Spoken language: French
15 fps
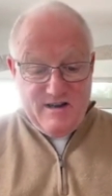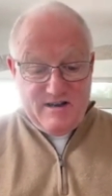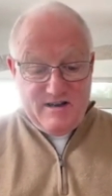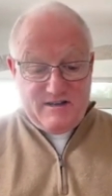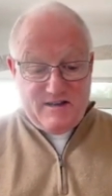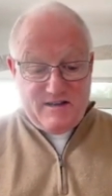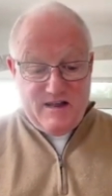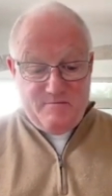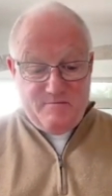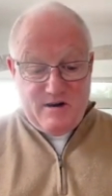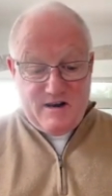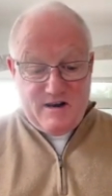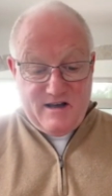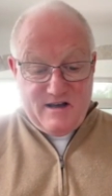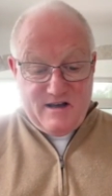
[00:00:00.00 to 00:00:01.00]
L'Éternel
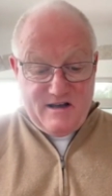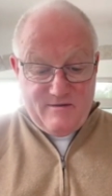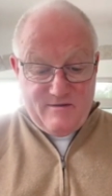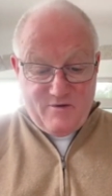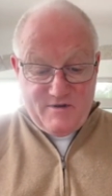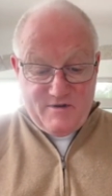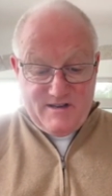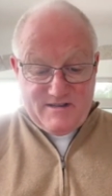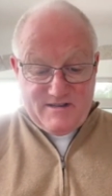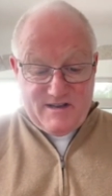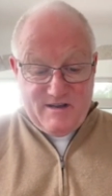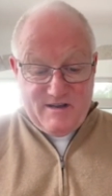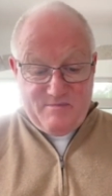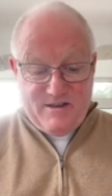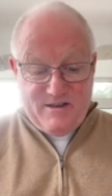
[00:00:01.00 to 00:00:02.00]
parla à Moïse dans
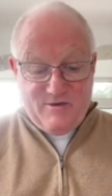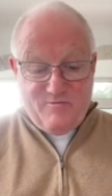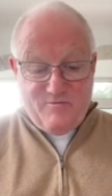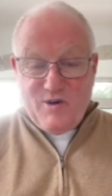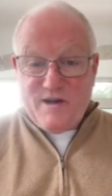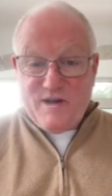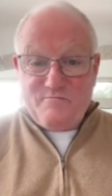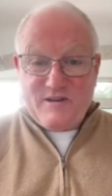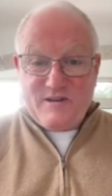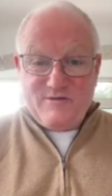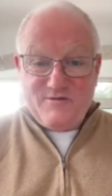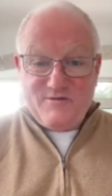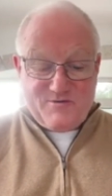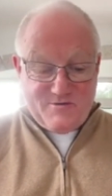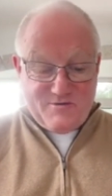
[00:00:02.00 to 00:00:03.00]
les plaines de Moab, près
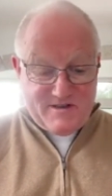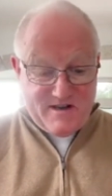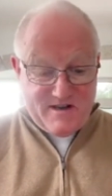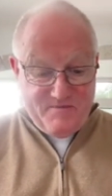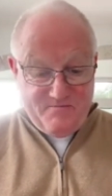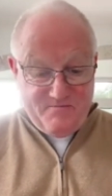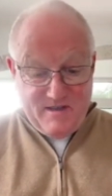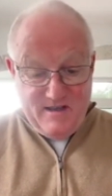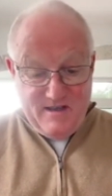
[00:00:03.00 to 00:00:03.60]
du Jourdain,